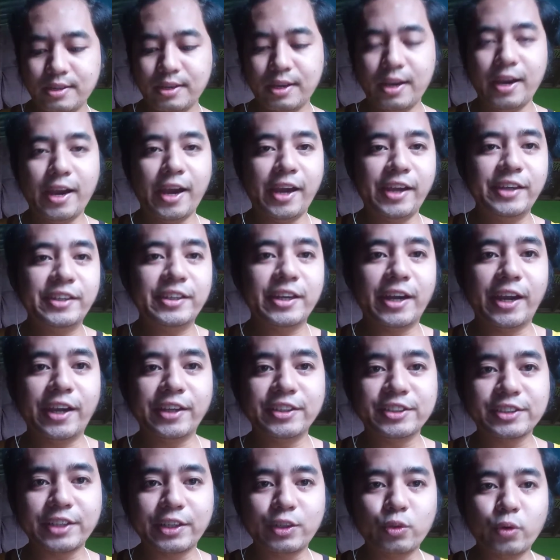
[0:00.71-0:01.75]
Hi
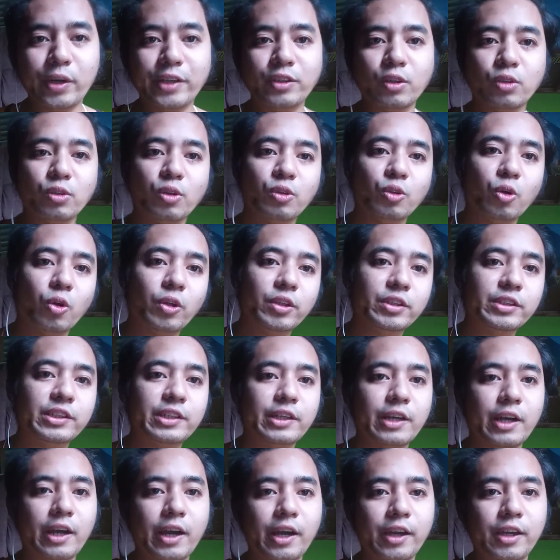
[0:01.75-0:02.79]
guys, kayo ay nanonood
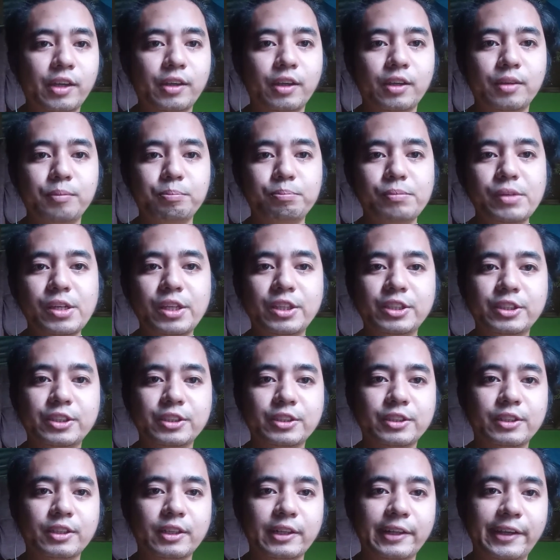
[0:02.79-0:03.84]
kay Miss
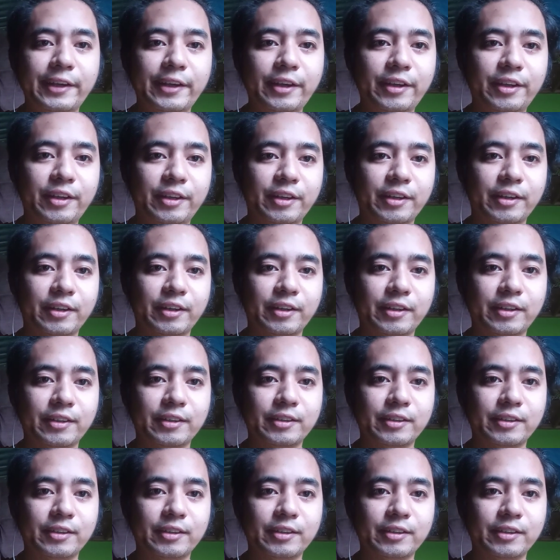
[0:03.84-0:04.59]
Claire